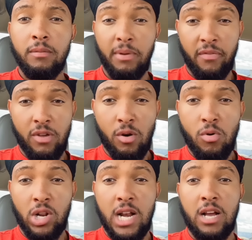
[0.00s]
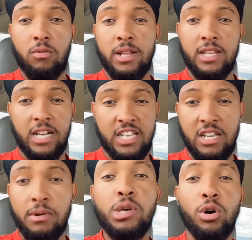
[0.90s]
Prefiero borrar la cuenta que
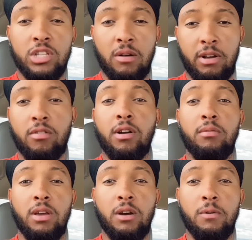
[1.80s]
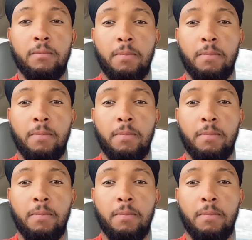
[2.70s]
hacer video otra vez con el viejo.